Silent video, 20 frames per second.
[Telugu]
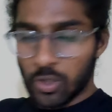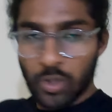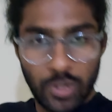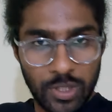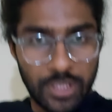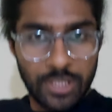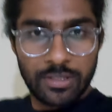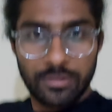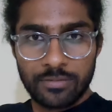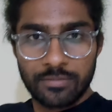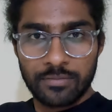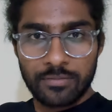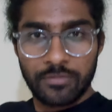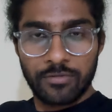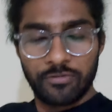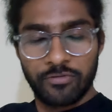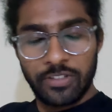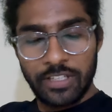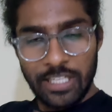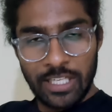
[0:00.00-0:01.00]
గుడ్
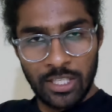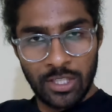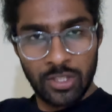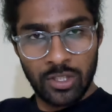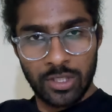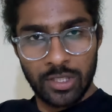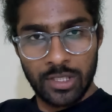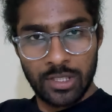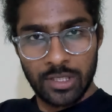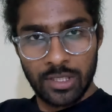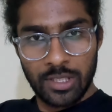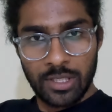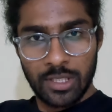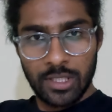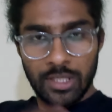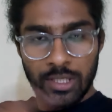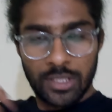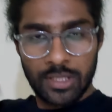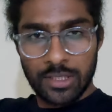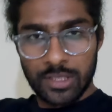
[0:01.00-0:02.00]
ఫీలింగ్ గుడ్
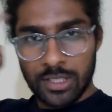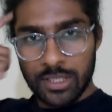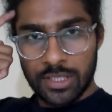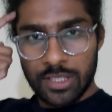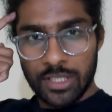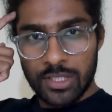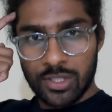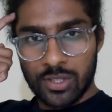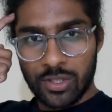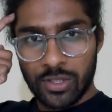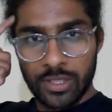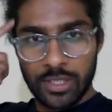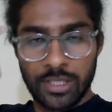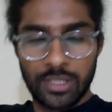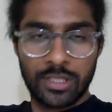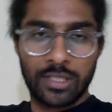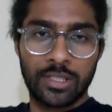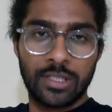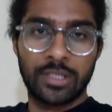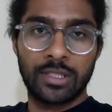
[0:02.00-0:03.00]
దిస్ ఈజ్ గుడ్
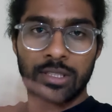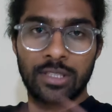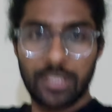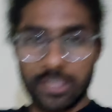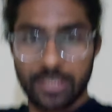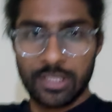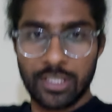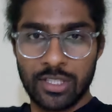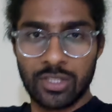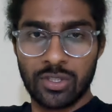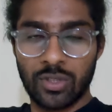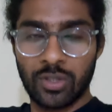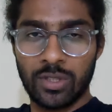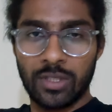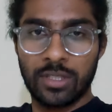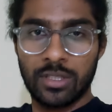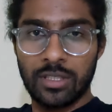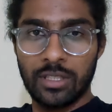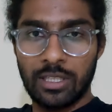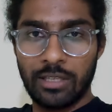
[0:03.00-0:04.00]
దిస్ ఈజ్
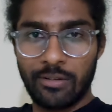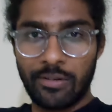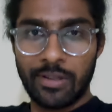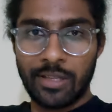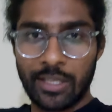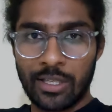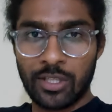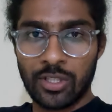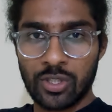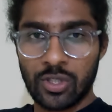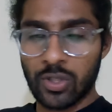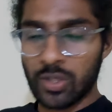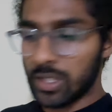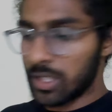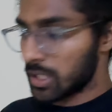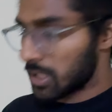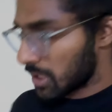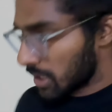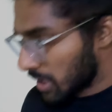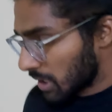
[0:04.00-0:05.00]
గుడ్ ఎవ్రీథింగ్ ఈజ్ గుడ్